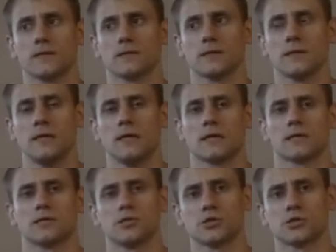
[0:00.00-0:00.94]
Это
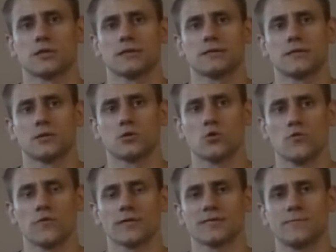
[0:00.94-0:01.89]
классическая
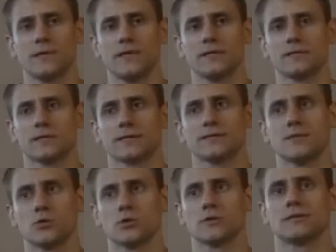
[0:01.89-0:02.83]
тренировка сплит,
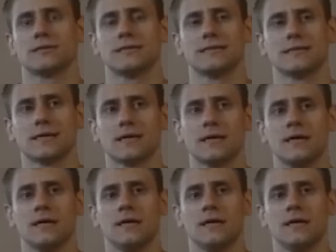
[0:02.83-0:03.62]
разделенная на три дня.